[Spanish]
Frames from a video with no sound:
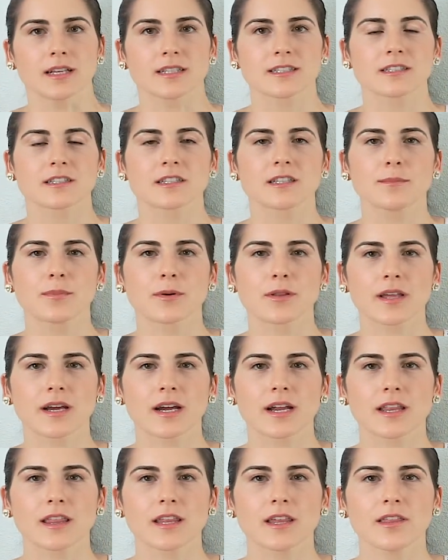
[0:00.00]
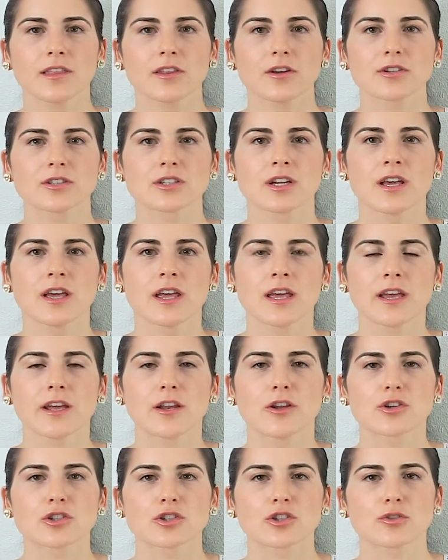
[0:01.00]
En este tipo de ejercicios,
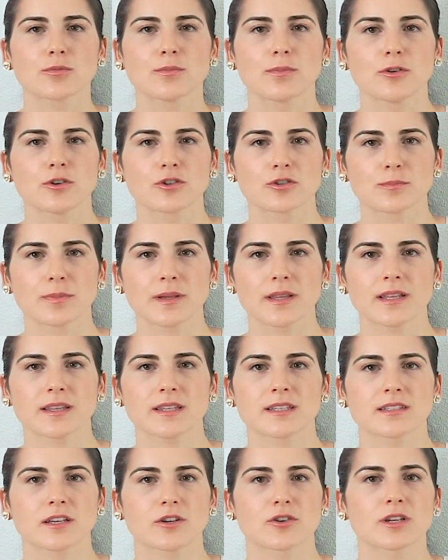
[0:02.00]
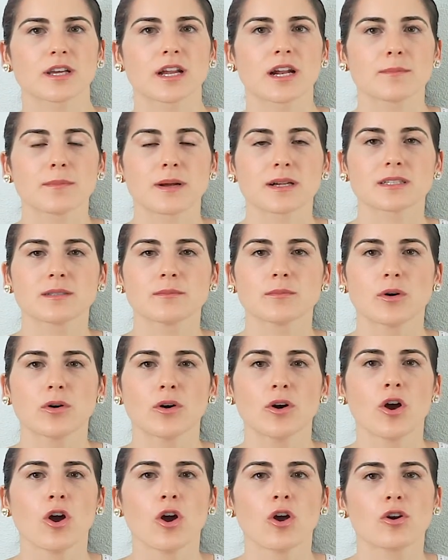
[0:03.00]
en los que os piden desarrollar al
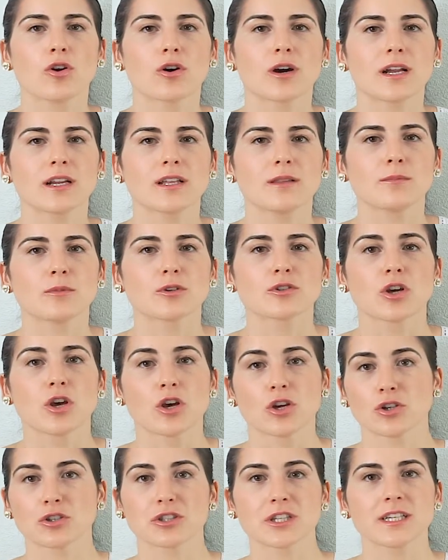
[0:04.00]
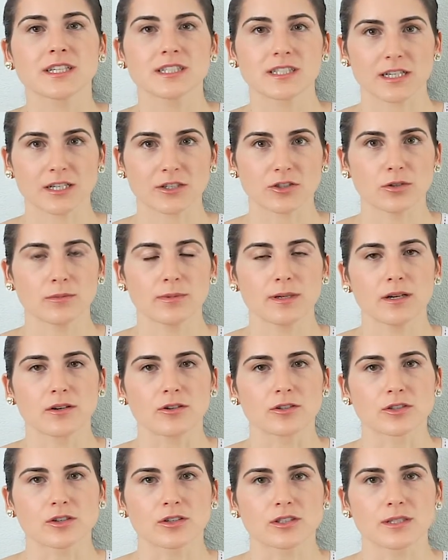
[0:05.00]
máximo logaritmos, no tenéis que
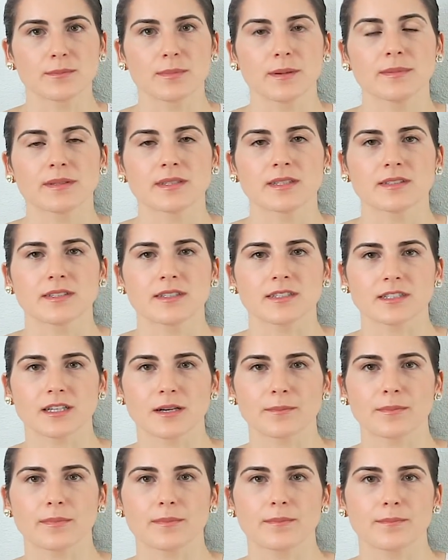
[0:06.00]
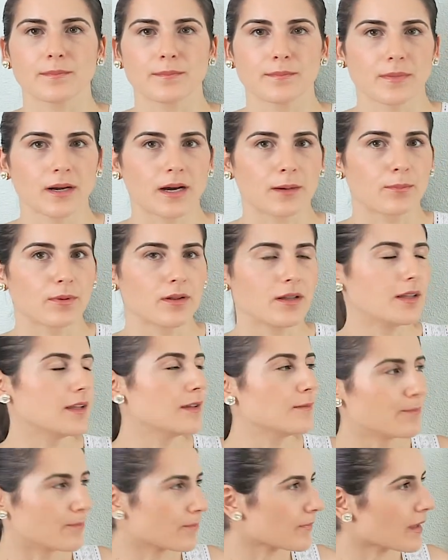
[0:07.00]
resolverlos, simplemente tenéis que
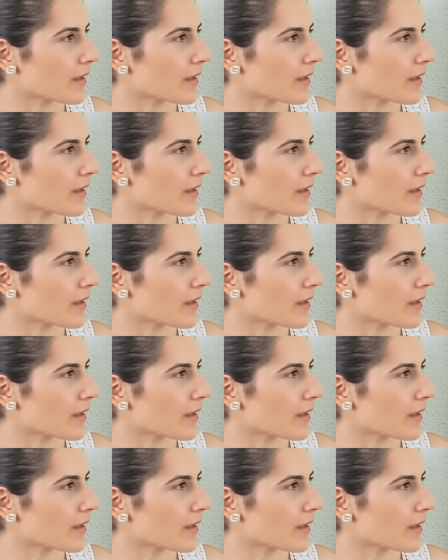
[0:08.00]
eh,